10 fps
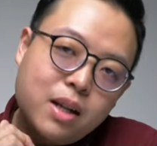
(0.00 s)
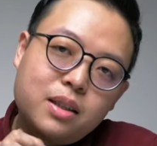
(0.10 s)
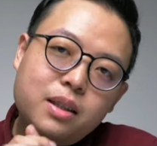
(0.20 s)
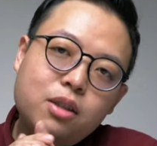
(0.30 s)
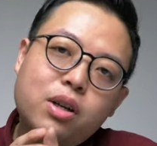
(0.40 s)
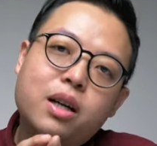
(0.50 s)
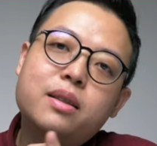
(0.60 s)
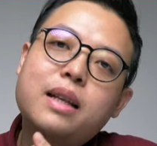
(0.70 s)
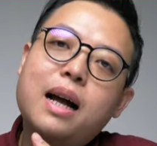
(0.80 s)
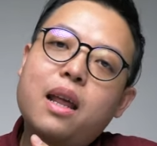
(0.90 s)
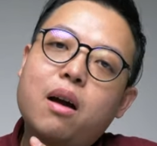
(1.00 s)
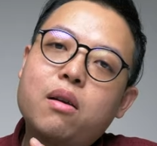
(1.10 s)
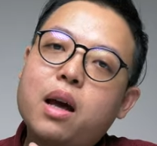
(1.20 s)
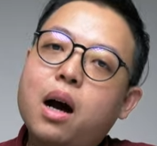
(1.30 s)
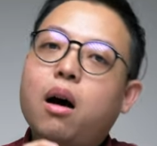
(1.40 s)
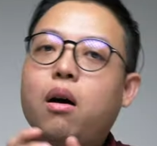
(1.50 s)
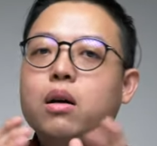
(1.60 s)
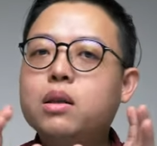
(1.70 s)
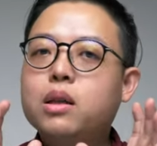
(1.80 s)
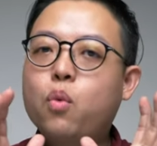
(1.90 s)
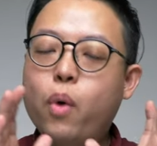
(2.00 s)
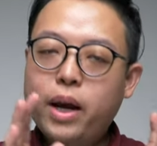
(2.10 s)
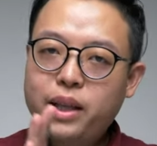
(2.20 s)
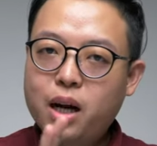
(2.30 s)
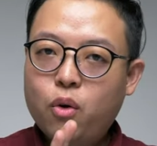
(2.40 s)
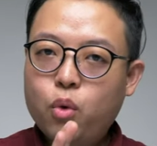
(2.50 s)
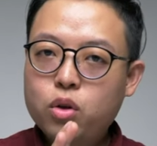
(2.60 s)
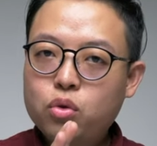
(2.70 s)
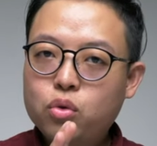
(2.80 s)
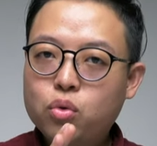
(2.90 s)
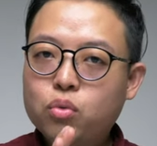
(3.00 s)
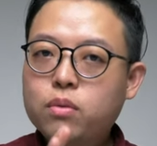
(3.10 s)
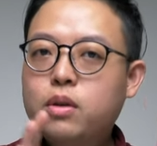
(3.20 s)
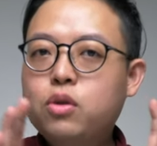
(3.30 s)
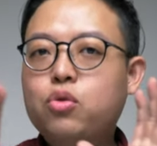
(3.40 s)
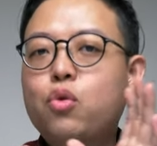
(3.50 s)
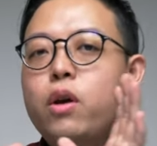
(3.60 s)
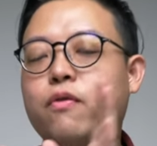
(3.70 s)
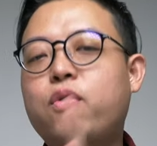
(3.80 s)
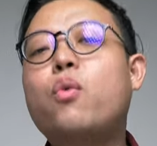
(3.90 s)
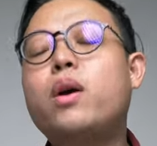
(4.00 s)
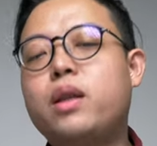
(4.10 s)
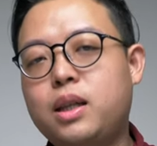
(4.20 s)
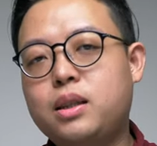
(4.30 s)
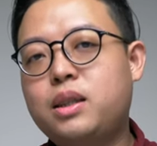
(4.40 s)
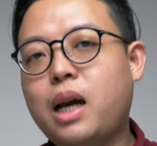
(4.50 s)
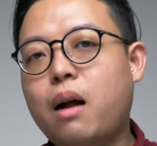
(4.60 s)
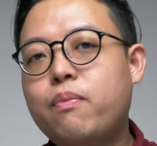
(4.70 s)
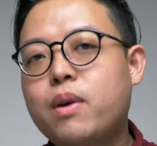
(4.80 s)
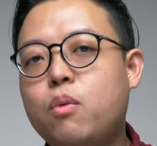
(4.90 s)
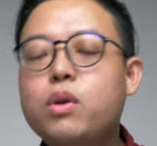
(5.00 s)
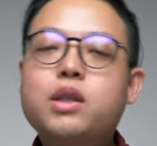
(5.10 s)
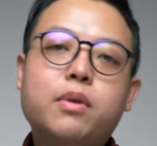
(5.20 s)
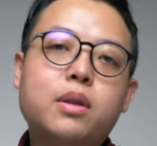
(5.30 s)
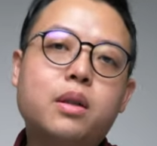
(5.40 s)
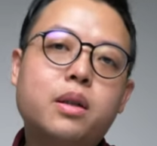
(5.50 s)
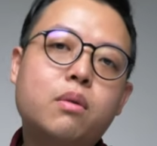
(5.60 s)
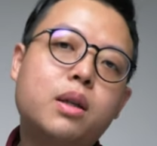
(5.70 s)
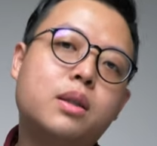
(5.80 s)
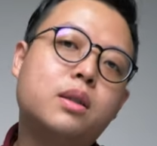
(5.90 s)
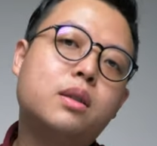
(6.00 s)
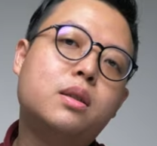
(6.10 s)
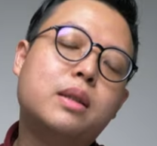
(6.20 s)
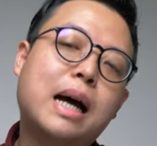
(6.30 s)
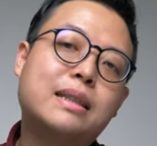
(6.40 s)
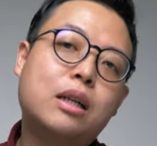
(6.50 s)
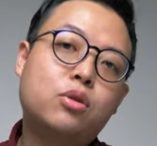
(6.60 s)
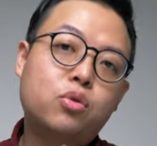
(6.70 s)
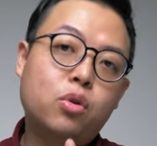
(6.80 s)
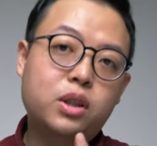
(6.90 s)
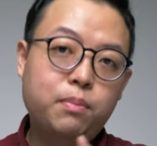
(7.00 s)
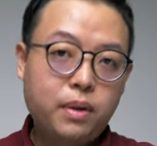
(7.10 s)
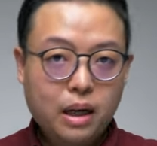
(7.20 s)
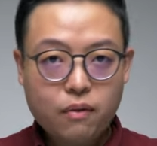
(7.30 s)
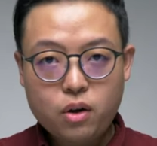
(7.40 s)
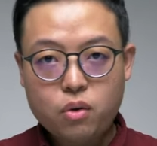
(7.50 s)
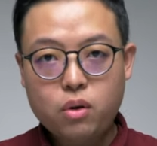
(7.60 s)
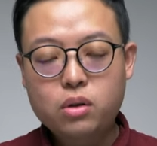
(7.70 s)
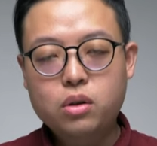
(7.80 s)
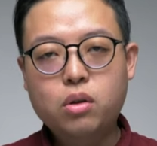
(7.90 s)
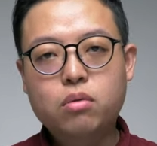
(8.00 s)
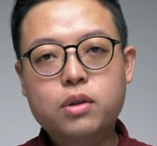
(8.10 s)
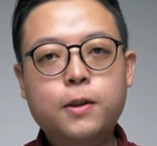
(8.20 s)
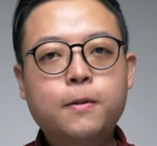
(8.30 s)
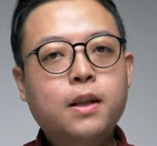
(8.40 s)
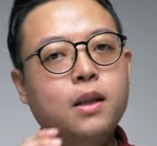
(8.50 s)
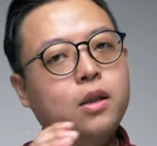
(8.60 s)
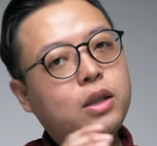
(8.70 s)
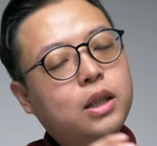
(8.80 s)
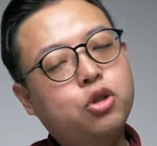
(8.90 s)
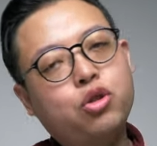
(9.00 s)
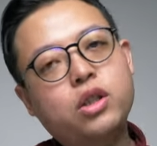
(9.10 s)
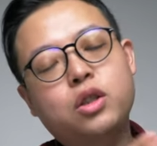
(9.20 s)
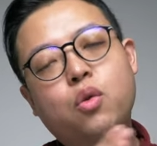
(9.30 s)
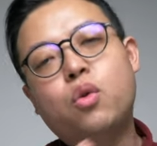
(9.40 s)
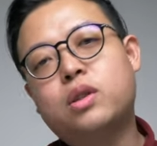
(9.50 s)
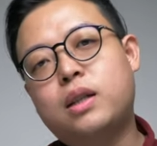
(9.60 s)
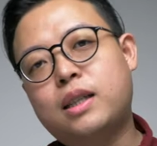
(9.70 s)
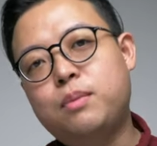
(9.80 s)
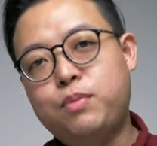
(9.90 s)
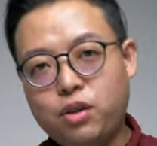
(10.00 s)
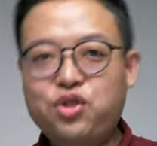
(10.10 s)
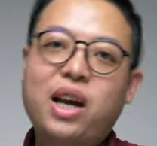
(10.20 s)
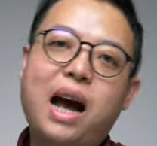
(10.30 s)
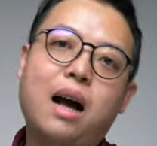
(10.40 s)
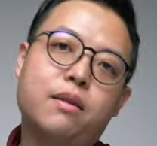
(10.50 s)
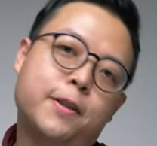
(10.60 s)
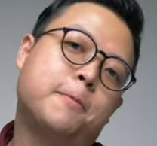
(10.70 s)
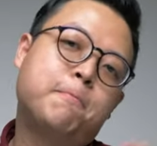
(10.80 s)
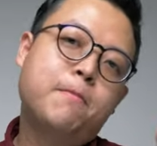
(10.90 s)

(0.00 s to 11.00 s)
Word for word: 今天学长跟大家聊一聊，呃，微调温度对风味的影响。为什么呢？因为其实大家在做精品咖啡的过程之中呢，这个学习过程还是比较长的。